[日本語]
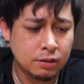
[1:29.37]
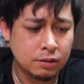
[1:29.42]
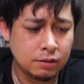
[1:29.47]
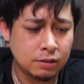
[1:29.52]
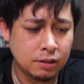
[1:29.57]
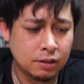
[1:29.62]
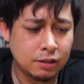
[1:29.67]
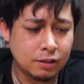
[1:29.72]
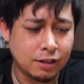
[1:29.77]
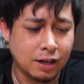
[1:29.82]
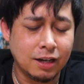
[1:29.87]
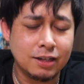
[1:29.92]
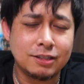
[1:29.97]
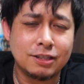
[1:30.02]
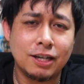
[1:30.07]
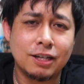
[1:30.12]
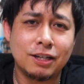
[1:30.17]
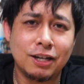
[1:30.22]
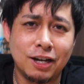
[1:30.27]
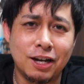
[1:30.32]
い。で、開
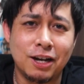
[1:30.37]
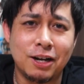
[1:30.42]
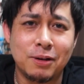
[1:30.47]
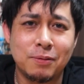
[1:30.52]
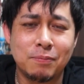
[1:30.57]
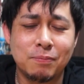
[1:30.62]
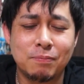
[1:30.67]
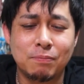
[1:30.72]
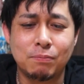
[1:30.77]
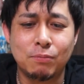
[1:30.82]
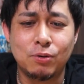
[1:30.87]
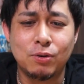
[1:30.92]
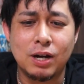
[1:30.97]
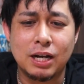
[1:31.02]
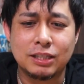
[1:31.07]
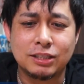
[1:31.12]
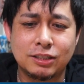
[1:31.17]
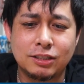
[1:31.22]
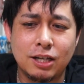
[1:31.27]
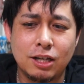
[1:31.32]
催が、もう
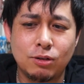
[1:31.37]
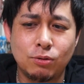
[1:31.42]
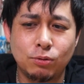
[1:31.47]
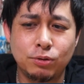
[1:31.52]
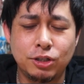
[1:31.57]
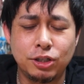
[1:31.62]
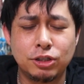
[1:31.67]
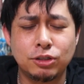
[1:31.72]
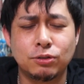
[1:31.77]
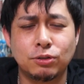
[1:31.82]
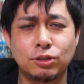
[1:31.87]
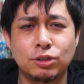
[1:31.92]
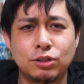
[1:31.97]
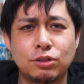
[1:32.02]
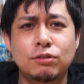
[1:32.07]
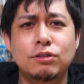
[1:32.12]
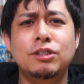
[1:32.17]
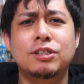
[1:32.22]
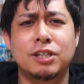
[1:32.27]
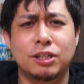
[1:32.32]
明日のお昼の12
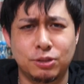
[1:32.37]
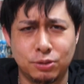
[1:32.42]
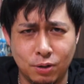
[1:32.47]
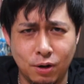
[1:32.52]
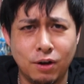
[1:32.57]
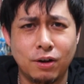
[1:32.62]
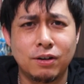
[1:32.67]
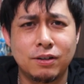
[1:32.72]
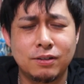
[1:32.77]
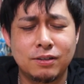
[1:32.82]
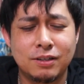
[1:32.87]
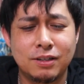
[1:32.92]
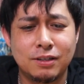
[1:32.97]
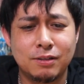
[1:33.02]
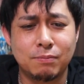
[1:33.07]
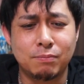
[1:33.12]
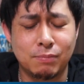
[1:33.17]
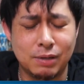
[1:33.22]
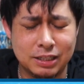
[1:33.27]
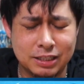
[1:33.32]
時ですよ。
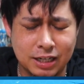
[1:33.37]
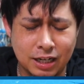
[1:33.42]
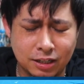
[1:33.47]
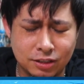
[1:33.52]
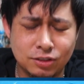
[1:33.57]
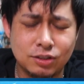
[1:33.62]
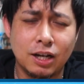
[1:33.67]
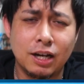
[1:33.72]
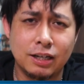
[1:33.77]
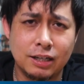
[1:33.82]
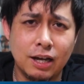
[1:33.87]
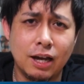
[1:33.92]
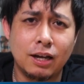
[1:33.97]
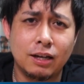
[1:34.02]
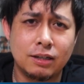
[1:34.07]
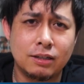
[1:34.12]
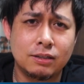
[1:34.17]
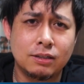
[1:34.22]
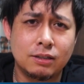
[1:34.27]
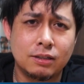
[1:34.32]
めちゃくちゃ早い。
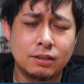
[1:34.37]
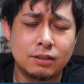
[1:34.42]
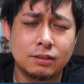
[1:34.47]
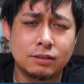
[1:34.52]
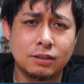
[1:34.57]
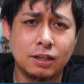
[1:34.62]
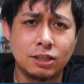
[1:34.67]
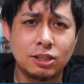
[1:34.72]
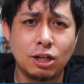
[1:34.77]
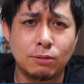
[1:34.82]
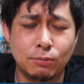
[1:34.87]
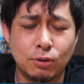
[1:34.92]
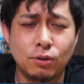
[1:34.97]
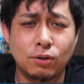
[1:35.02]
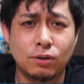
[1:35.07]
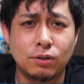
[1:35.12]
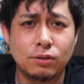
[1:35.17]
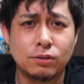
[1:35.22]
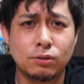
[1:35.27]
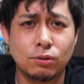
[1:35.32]
ガチャ
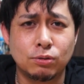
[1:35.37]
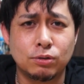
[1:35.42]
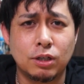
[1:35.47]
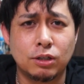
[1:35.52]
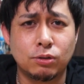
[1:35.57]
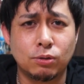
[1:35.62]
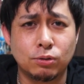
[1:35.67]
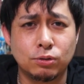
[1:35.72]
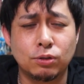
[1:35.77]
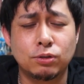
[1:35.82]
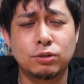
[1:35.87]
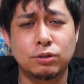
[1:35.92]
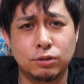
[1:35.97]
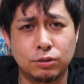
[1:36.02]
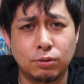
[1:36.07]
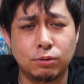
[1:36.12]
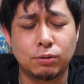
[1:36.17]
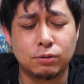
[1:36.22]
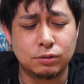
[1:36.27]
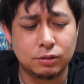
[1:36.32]
も当然登場する
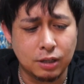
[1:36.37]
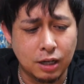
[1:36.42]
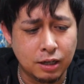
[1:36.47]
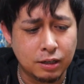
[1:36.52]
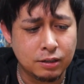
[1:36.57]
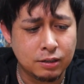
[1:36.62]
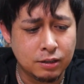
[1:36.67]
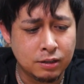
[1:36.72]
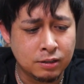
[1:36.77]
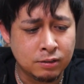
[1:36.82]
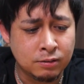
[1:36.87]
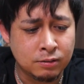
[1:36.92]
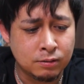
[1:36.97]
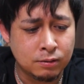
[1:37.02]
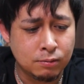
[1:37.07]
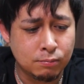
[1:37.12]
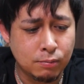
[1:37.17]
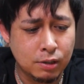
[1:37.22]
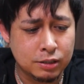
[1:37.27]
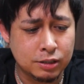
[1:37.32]
ということで。
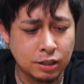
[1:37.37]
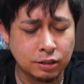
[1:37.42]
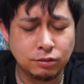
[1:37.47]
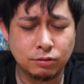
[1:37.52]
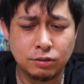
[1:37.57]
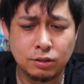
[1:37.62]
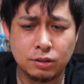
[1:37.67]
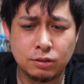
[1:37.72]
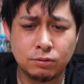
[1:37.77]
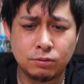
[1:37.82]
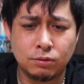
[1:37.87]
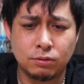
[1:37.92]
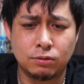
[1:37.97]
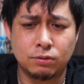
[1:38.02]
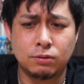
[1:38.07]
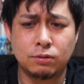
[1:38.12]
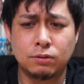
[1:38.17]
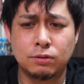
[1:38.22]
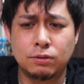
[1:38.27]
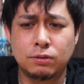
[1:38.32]
まあ逆に、
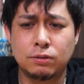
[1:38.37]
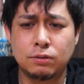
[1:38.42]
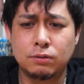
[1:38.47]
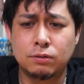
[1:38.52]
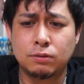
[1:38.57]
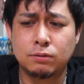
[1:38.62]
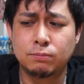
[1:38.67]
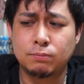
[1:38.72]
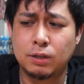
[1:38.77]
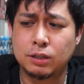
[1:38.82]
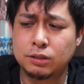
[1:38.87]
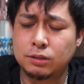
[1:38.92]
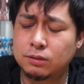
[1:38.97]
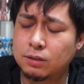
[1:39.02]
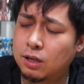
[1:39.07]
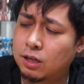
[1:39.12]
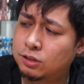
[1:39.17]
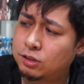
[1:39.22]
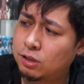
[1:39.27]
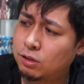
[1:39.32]
こう、ま、
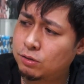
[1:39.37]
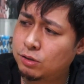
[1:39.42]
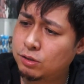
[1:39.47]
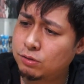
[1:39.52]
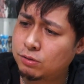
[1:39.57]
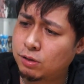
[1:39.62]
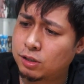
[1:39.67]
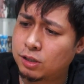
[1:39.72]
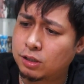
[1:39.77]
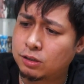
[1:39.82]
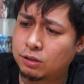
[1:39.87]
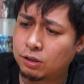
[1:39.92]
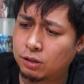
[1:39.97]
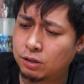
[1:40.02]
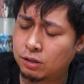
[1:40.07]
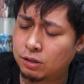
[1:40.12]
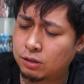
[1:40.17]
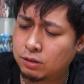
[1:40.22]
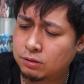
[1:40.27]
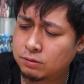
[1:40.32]
明日の昼からだった
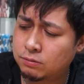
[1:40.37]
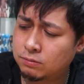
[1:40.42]
ら、